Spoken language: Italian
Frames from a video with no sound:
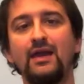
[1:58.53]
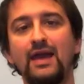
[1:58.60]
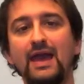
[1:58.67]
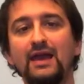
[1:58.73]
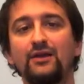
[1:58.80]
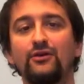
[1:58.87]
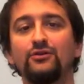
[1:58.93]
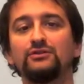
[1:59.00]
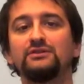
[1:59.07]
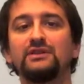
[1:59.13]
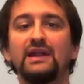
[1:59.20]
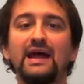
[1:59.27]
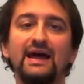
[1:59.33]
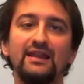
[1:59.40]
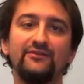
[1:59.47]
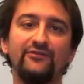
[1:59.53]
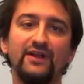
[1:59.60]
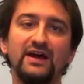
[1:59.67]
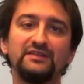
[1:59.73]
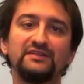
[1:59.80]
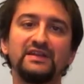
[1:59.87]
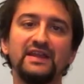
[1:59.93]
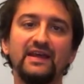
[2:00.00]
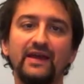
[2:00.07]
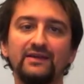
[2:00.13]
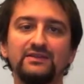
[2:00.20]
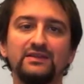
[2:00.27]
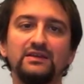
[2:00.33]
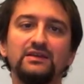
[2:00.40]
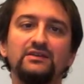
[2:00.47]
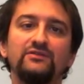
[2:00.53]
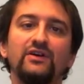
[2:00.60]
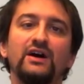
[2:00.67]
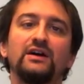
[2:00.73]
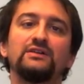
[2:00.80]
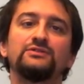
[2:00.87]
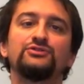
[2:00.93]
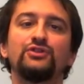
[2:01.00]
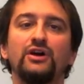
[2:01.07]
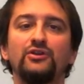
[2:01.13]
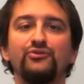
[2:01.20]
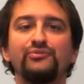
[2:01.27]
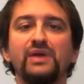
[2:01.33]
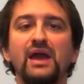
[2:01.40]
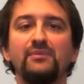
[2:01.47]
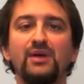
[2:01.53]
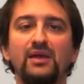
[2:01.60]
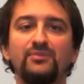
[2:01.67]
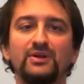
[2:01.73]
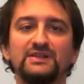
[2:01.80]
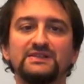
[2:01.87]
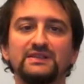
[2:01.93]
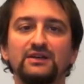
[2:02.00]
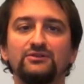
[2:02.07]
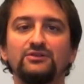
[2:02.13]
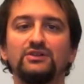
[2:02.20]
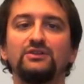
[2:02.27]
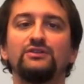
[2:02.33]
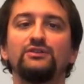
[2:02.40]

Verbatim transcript: Ecco, tra la frase negativa, cioè non mi hai mai prestato dei